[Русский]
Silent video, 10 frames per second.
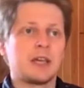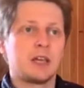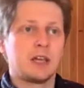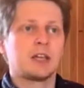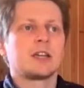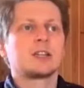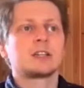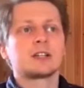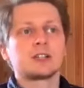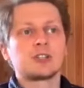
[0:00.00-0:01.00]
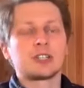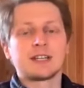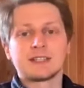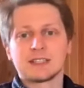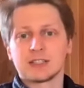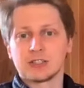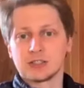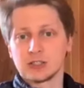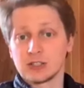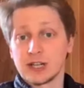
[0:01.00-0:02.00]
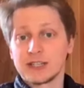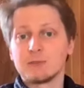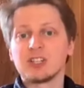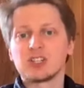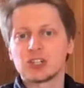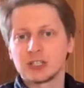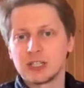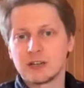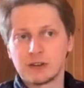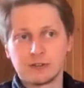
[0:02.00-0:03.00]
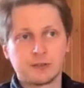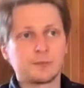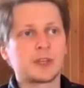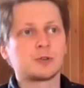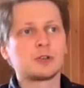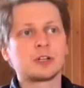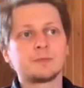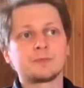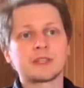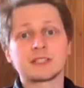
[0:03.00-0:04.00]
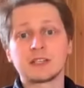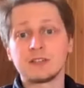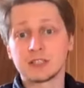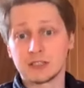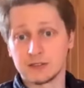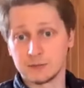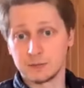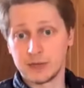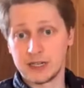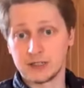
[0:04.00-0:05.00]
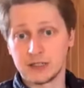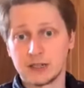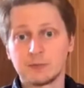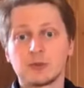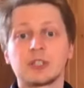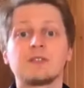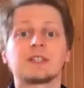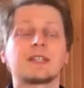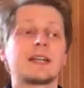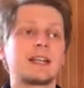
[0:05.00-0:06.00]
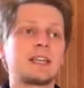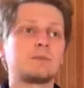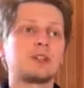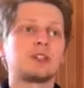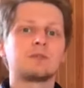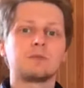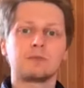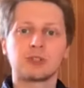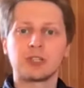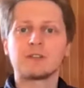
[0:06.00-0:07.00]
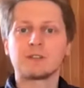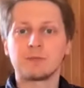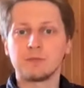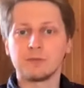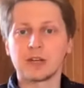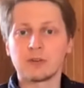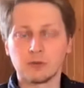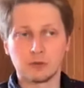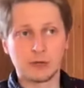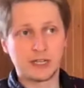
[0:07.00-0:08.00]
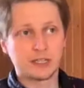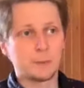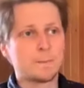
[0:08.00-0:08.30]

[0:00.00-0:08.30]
Это считается э, одним из шедевров не только советского балета, да, но, соответственно, одним из шедевров мирового балета.